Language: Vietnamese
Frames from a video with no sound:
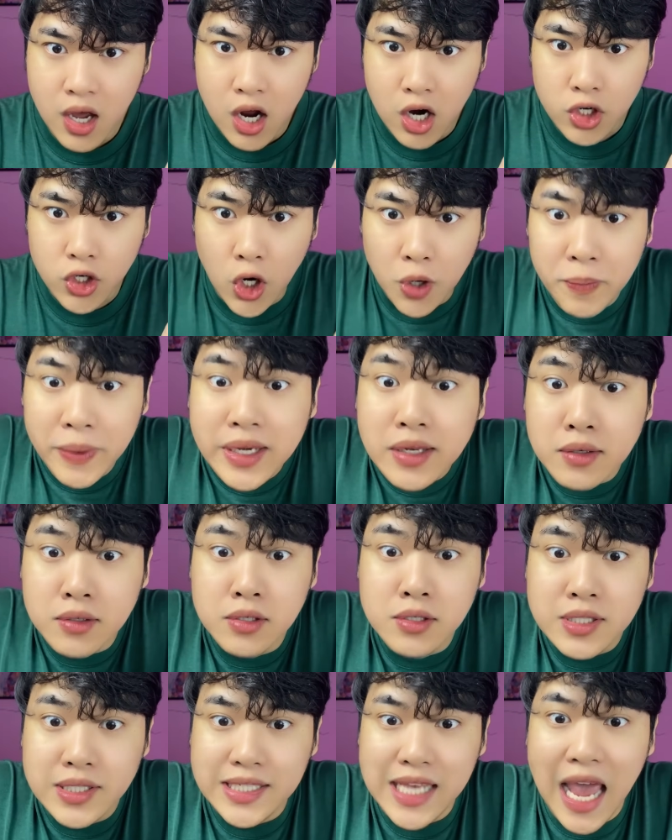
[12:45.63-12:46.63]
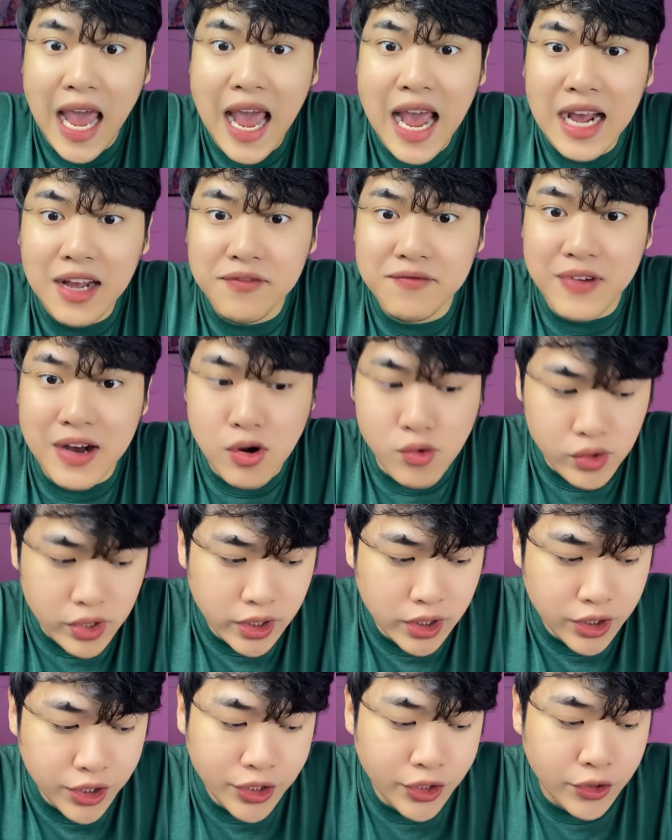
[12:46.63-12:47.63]
Rồi mới đưa sát vào
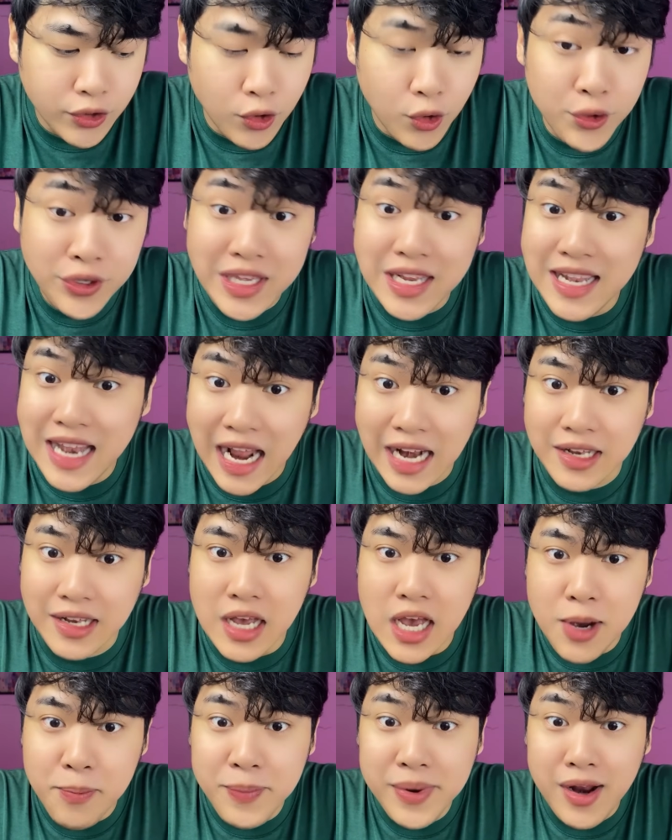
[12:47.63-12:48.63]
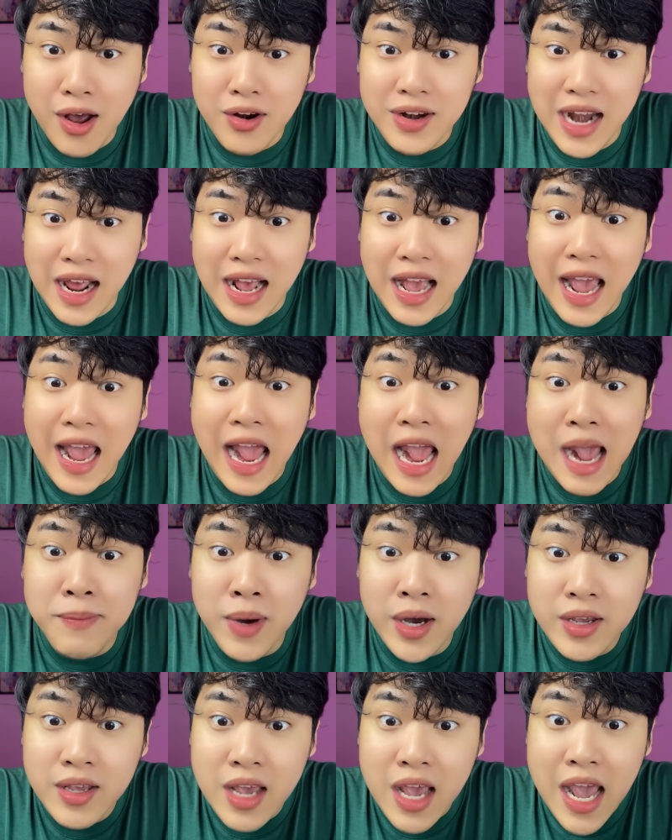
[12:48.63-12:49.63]
người của chị Lành, mới nói rằng
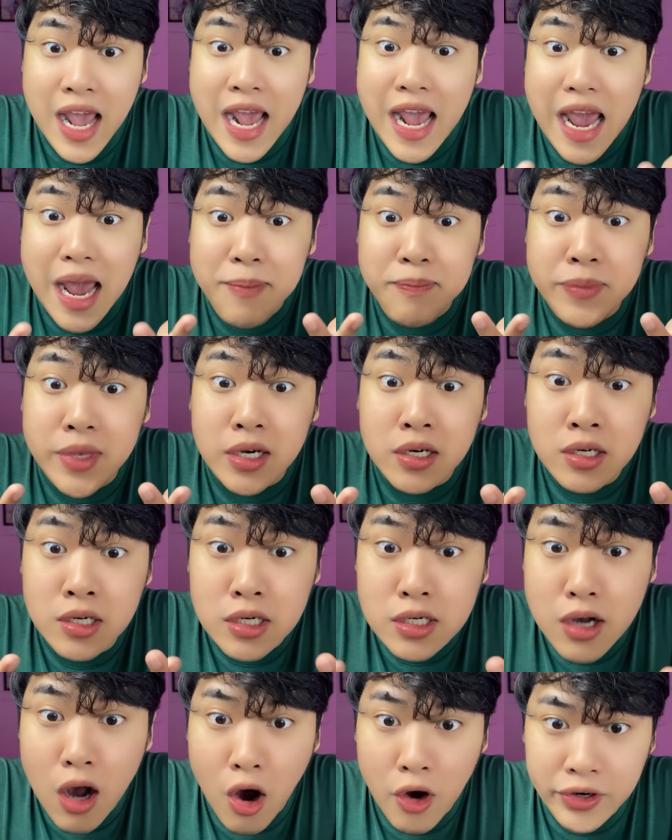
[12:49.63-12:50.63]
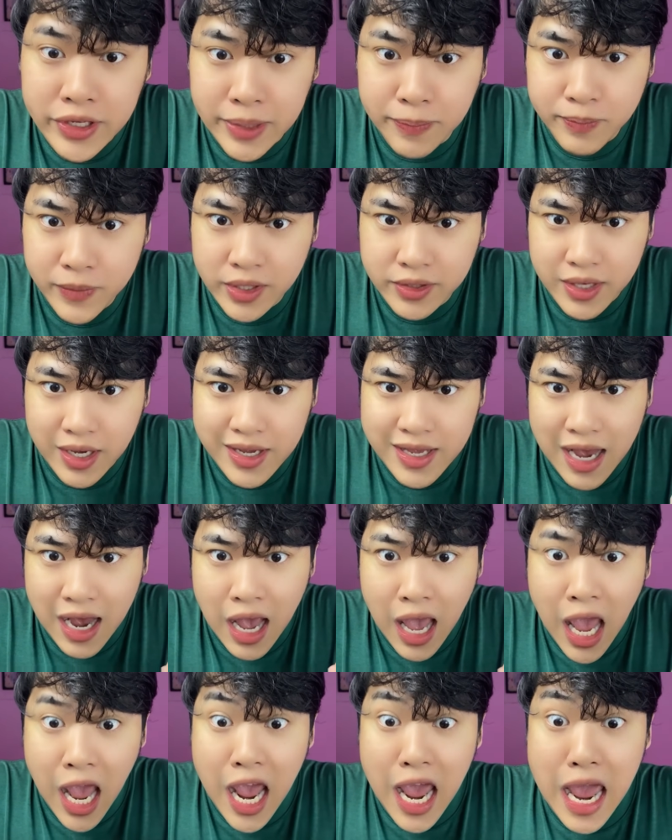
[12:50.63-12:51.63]
em ơi, em giữ con giùm cho chị nha,
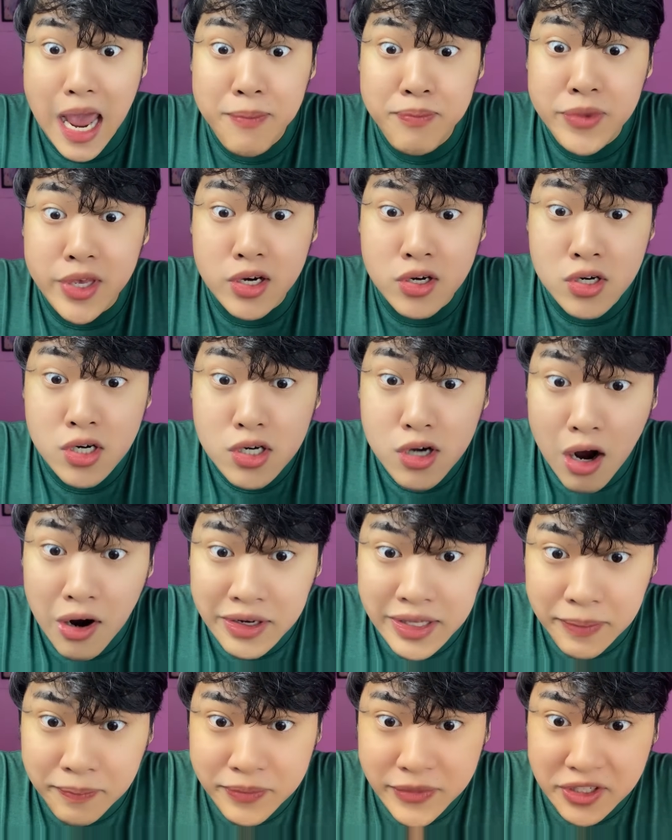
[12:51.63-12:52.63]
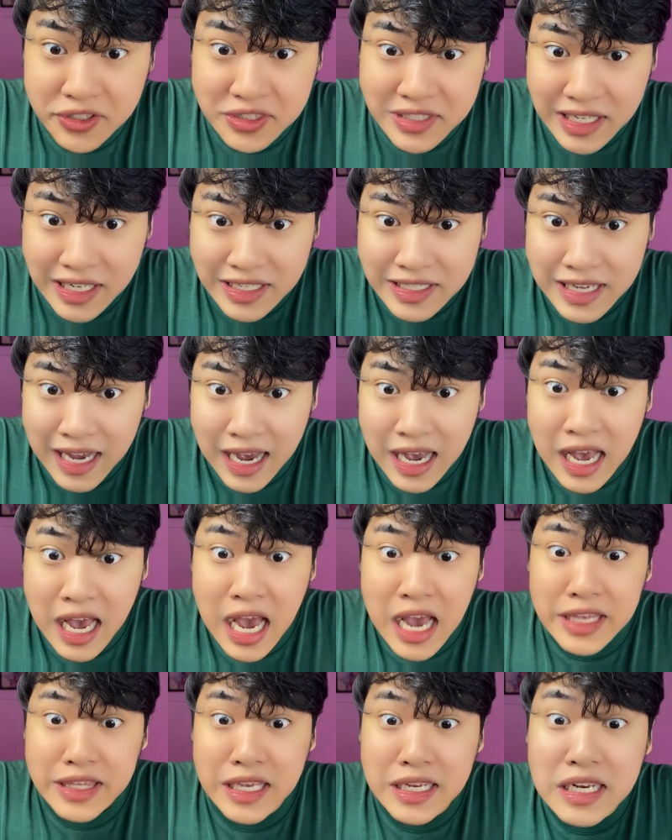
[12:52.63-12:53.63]
em giữ con giùm cho chị nha.
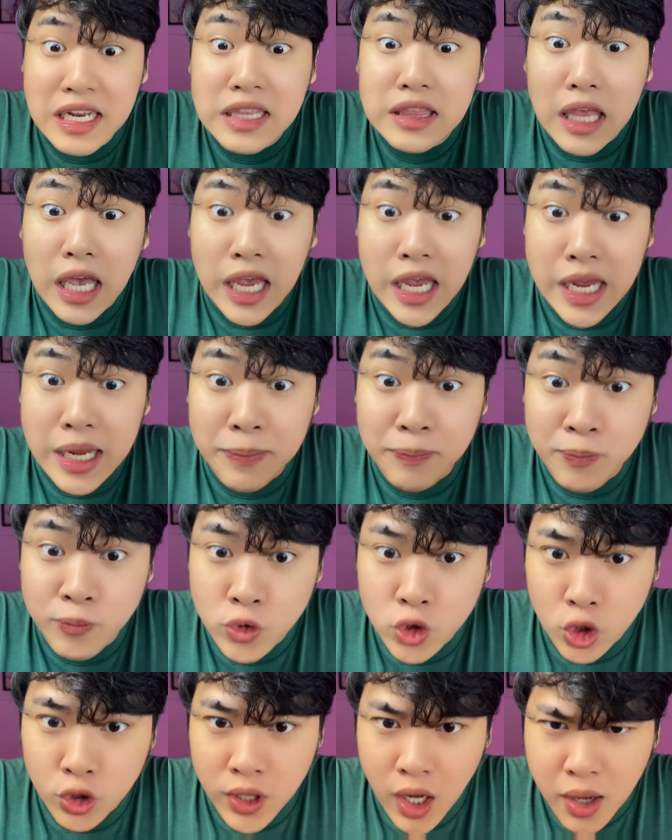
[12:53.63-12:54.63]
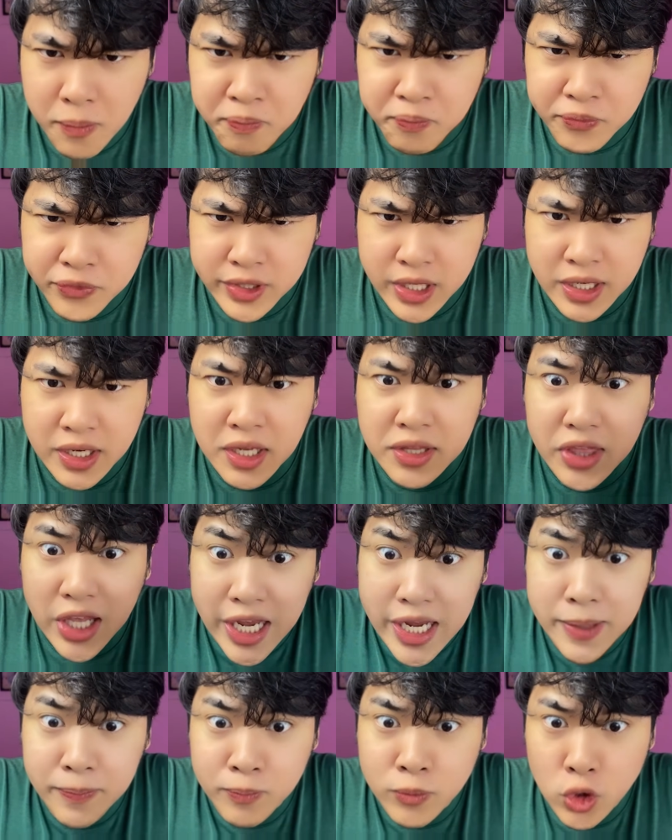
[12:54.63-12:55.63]
Chị đi tìm tụi nó, chị đi
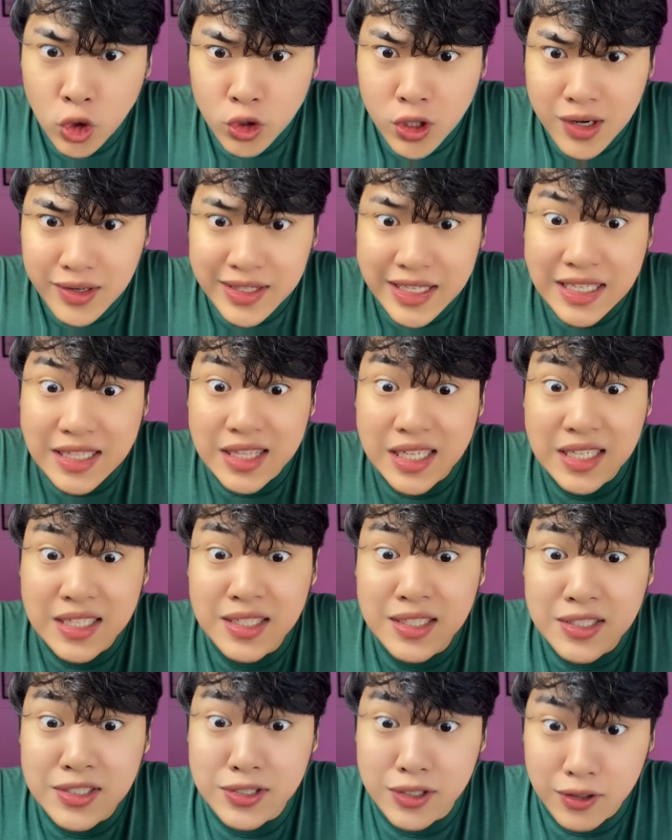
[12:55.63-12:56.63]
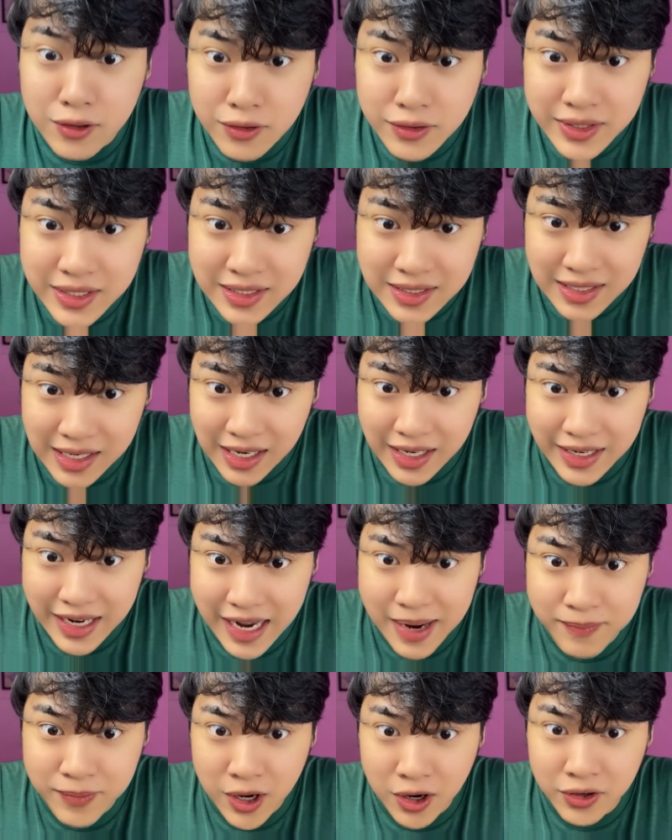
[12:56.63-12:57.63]
tìm tụi nó, chị tính sổ như lời
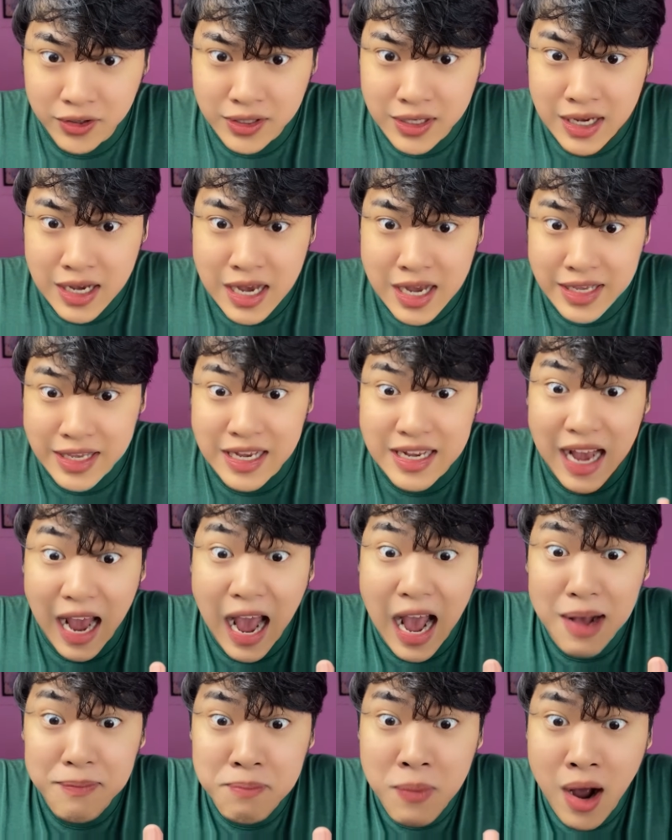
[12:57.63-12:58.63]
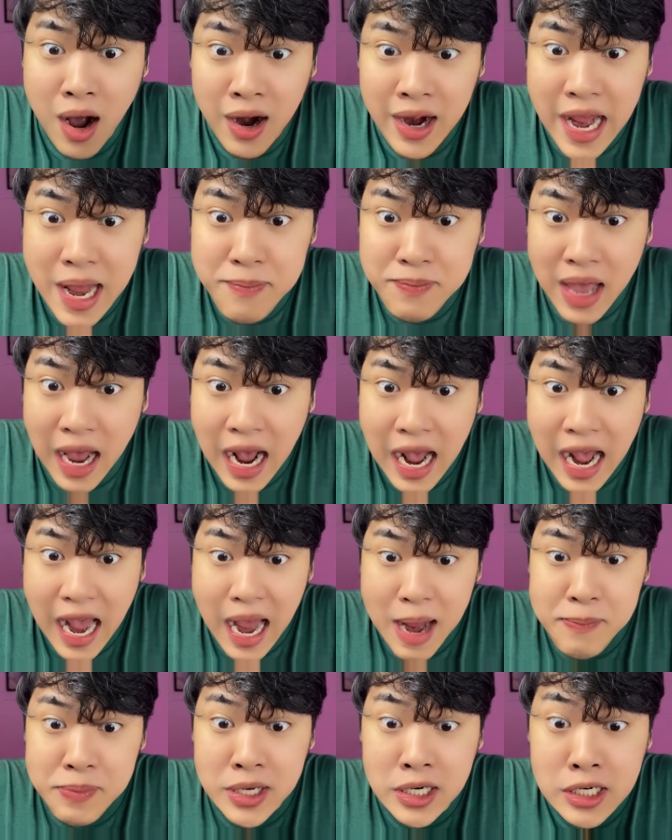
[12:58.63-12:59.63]
em nói. Chị cảm ơn em nha,
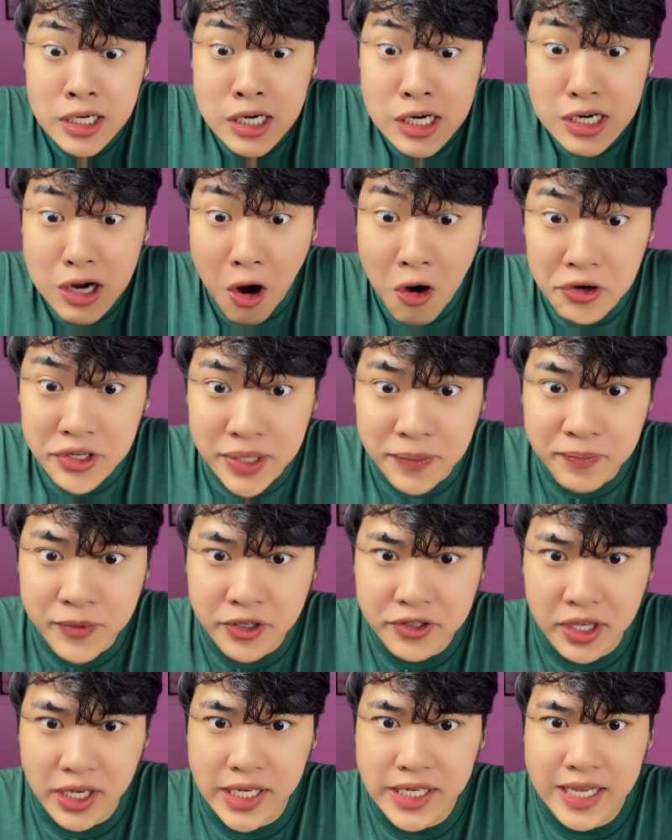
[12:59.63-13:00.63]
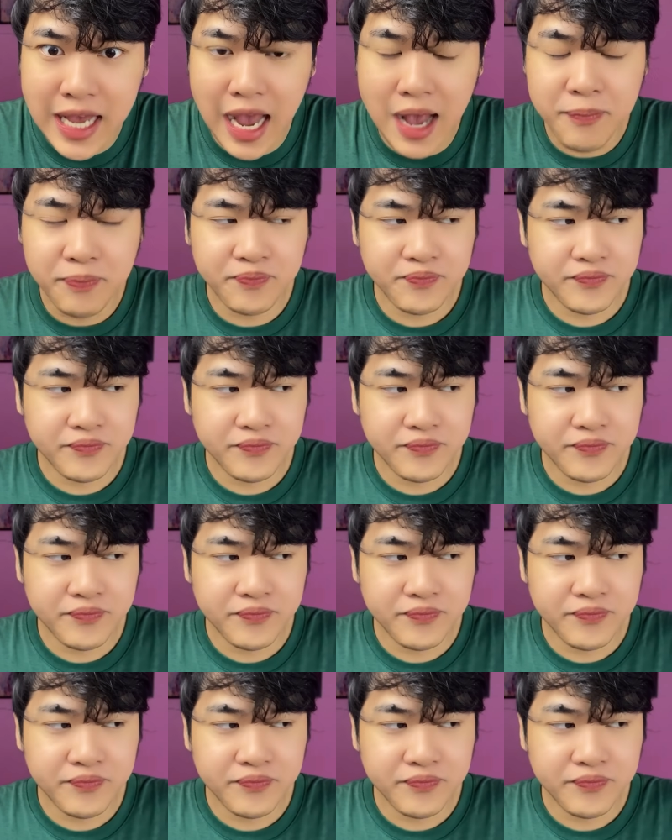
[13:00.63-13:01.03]
em giữ con giùm cho chị nha.